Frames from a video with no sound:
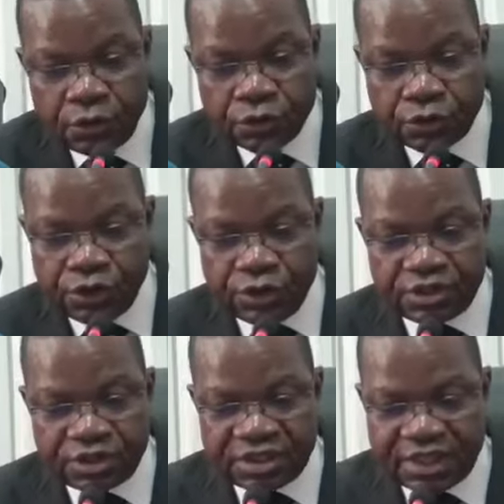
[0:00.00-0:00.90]
que
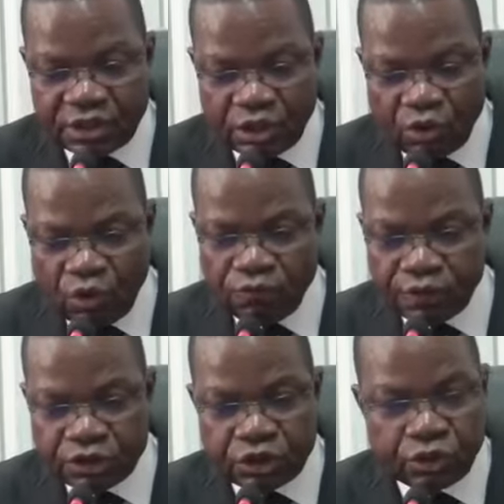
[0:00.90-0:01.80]
cette
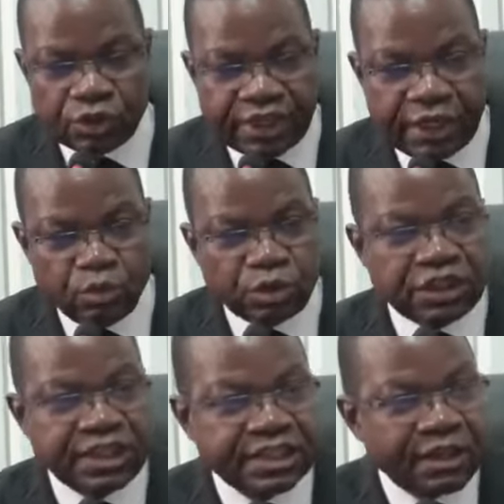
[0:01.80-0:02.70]
convention qui est l'outil
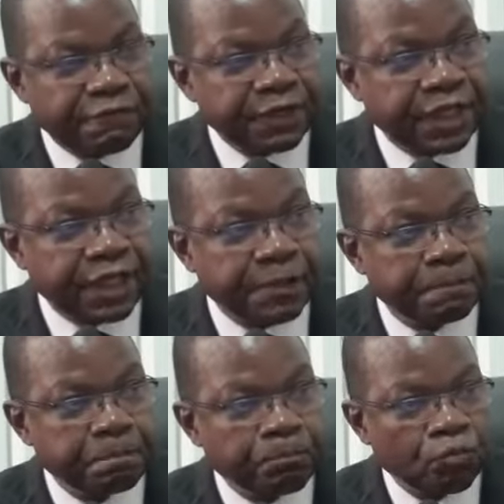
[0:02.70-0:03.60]
des Africains
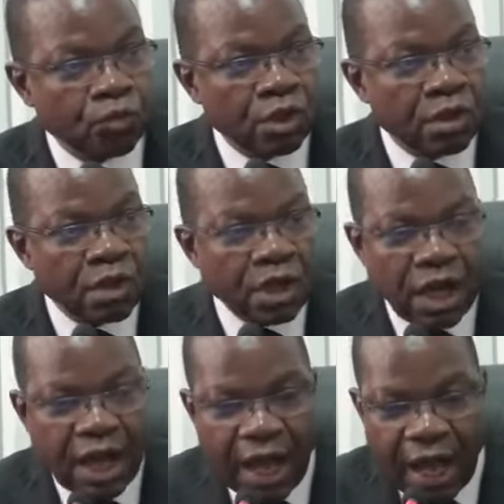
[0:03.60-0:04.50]

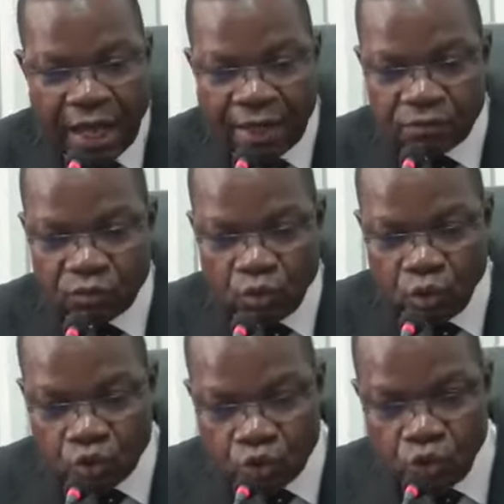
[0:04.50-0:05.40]
a,
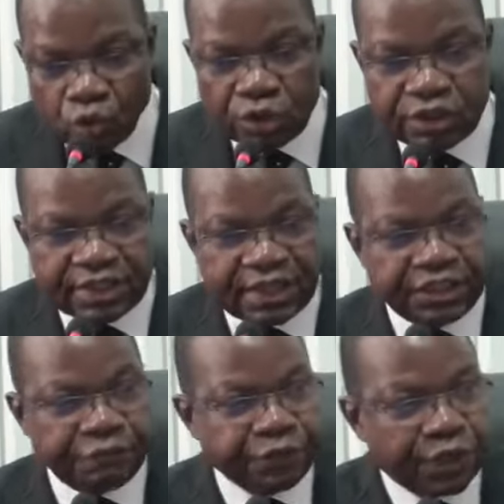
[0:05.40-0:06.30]
au cours de ces
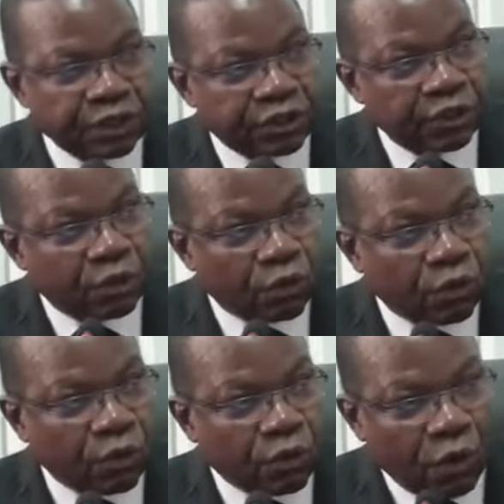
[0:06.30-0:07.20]
différentes
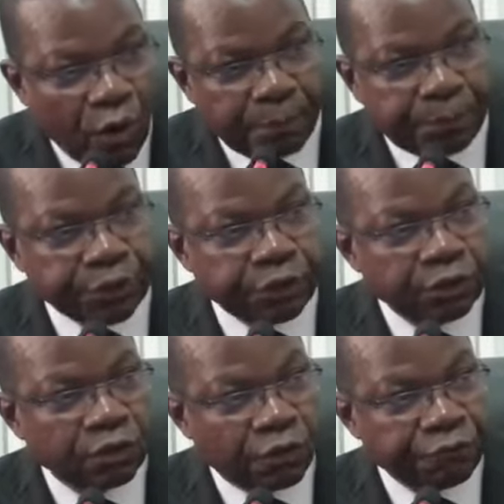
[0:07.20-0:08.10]
COP,
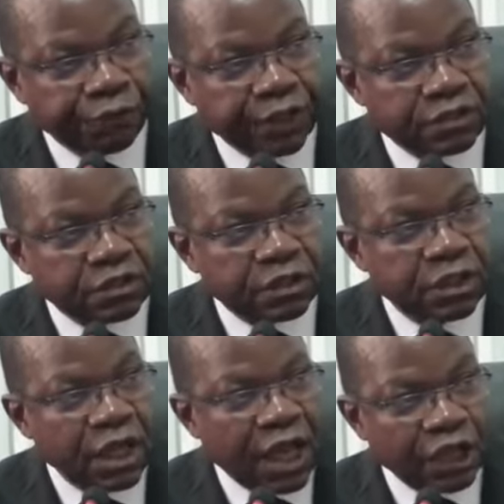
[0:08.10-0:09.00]
conférences,
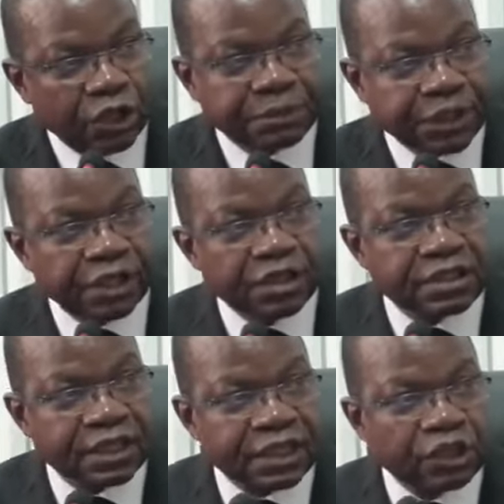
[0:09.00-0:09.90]
adopté un
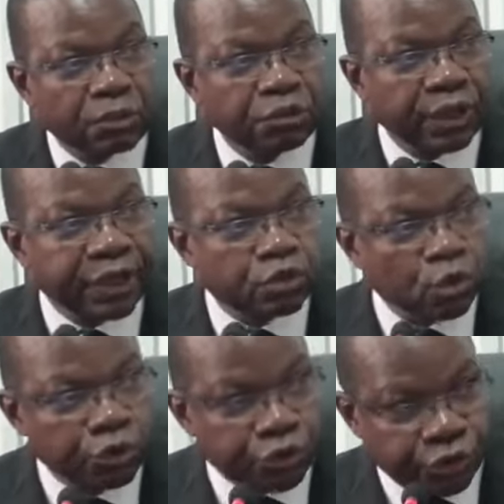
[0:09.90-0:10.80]
certain nombre de
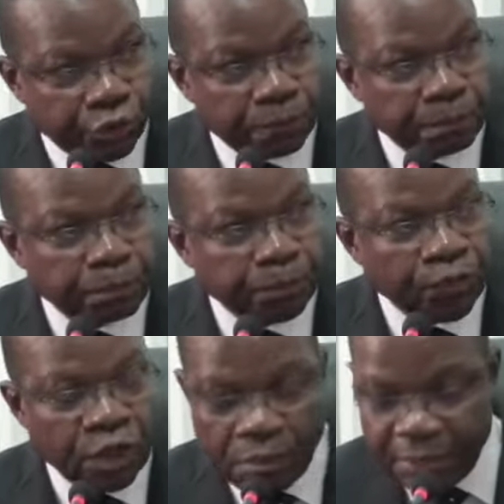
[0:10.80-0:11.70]
résolutions.
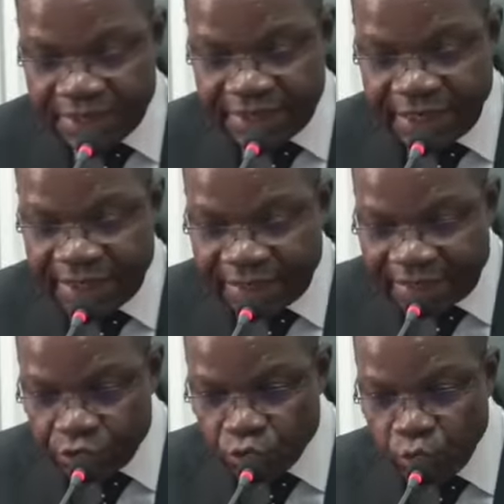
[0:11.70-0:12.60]
Mais ces
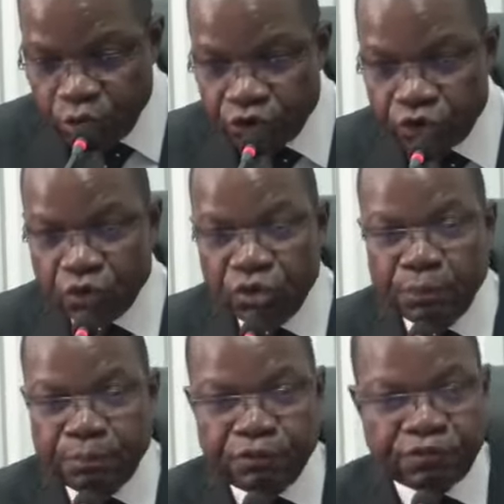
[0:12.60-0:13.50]
résolutions ne
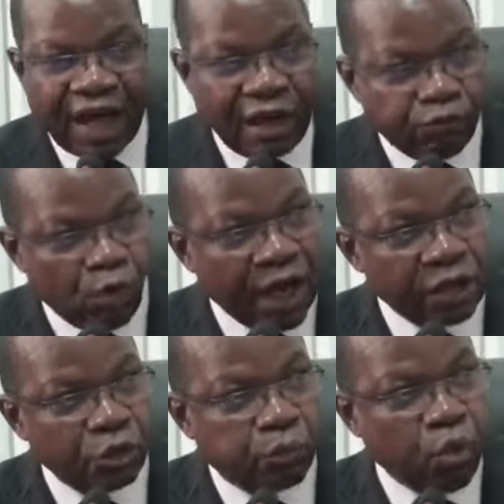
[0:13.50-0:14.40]
peuvent avoir
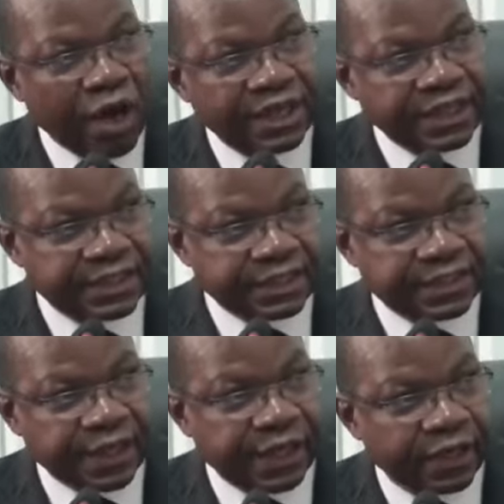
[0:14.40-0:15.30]
le poids
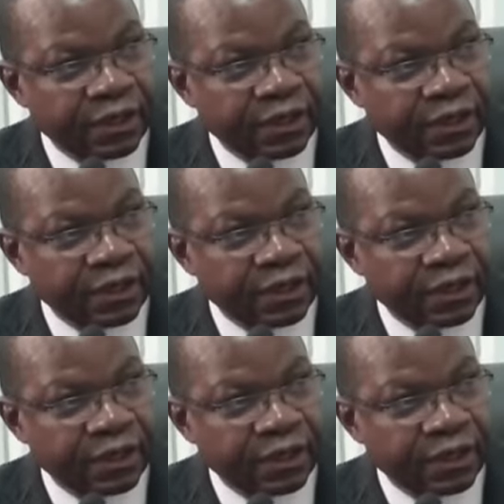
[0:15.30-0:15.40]
nécessaire